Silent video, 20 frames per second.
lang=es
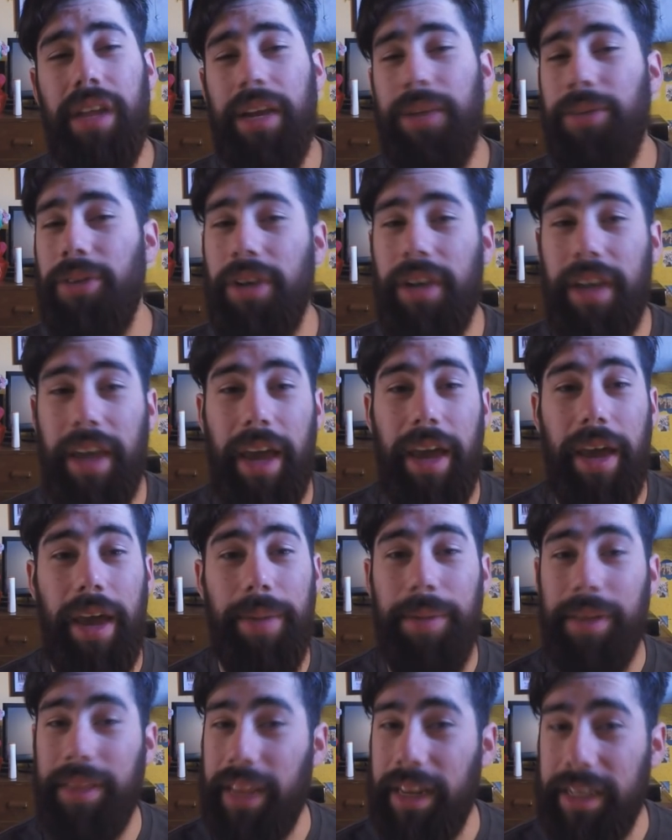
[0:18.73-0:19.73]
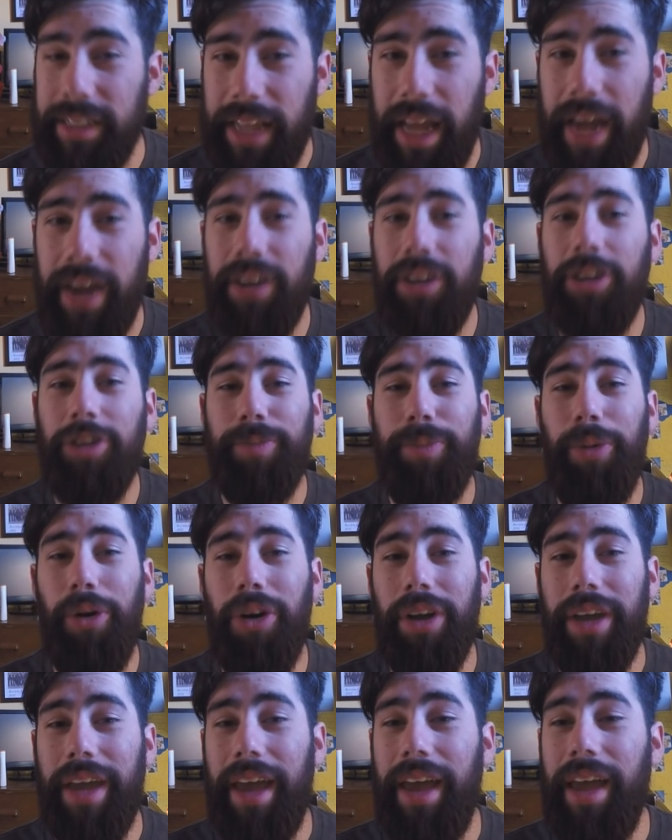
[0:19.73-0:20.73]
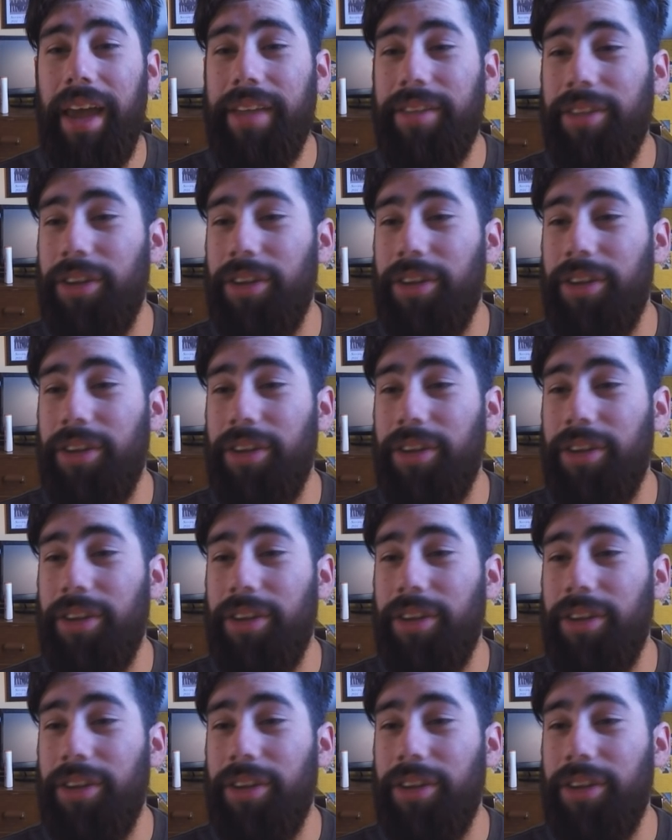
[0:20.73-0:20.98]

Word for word: tenemos que mentalizarnos porque